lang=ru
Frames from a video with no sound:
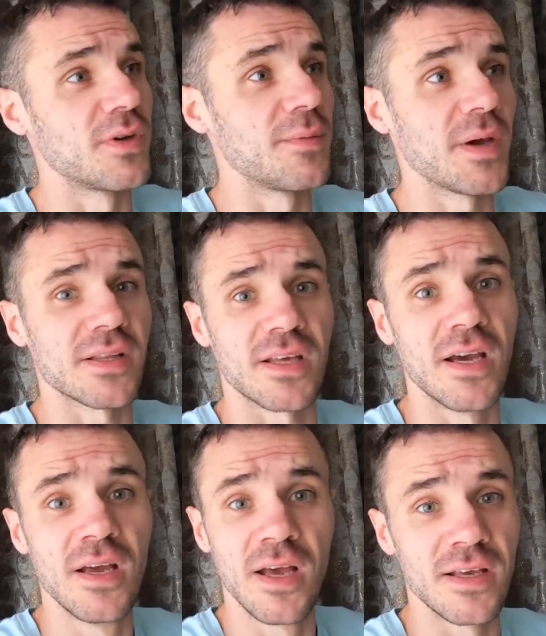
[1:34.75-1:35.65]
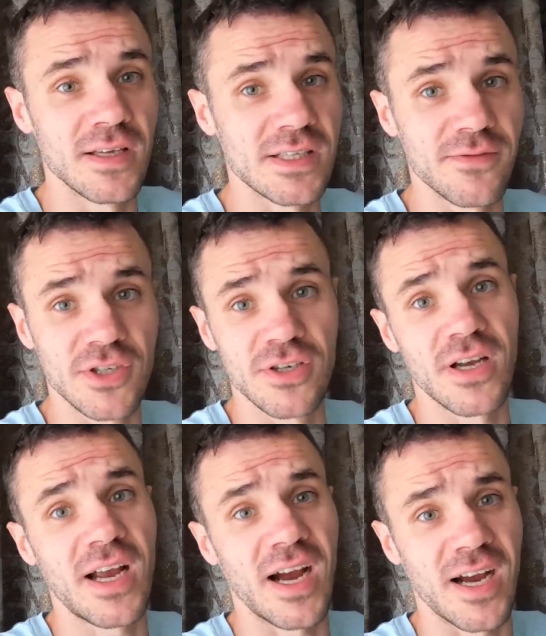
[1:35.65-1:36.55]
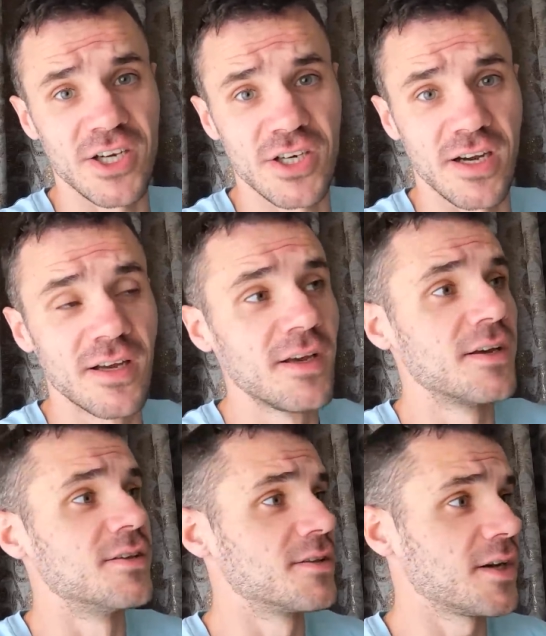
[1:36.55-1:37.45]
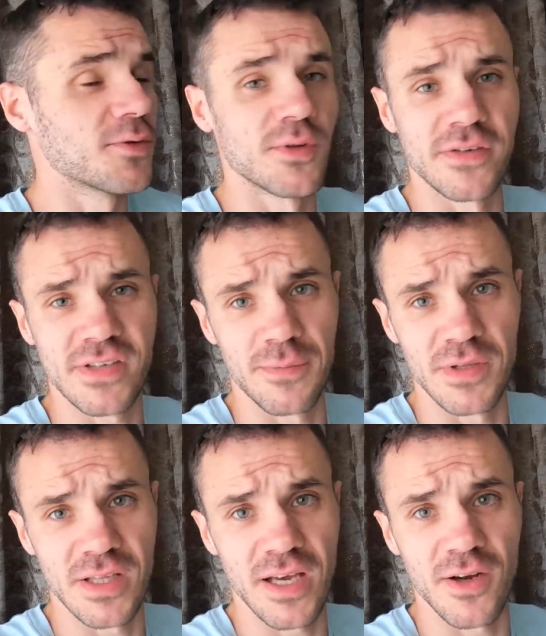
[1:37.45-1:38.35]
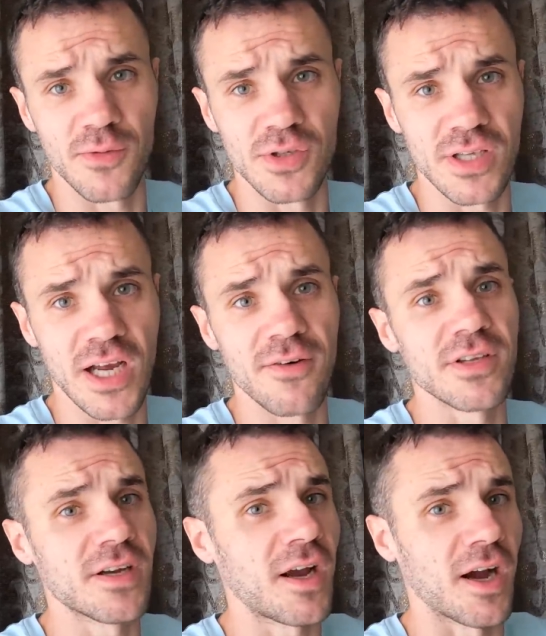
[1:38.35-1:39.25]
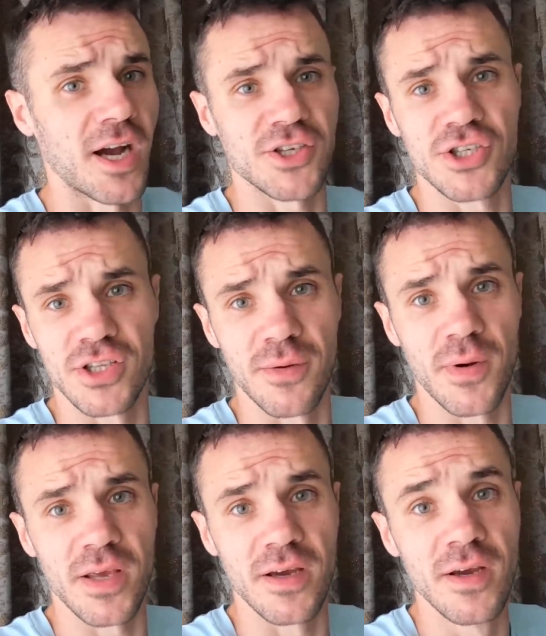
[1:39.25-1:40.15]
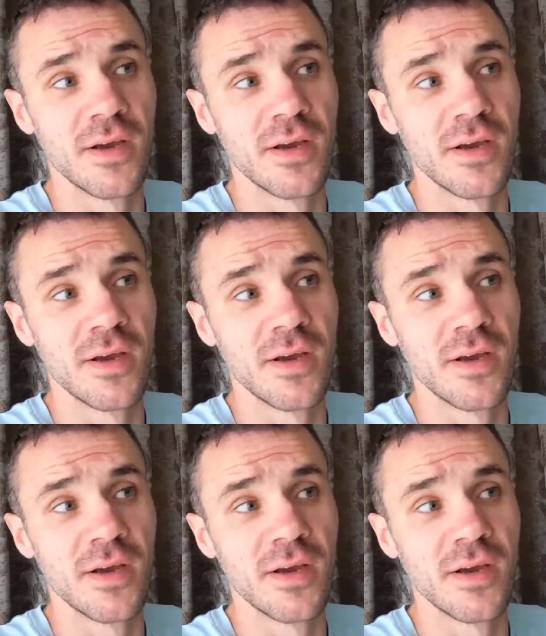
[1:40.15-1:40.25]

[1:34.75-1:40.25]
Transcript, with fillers: Ребятки, если вы человек-какашка, не надо у нас в комментариях устраивать какашечные бои.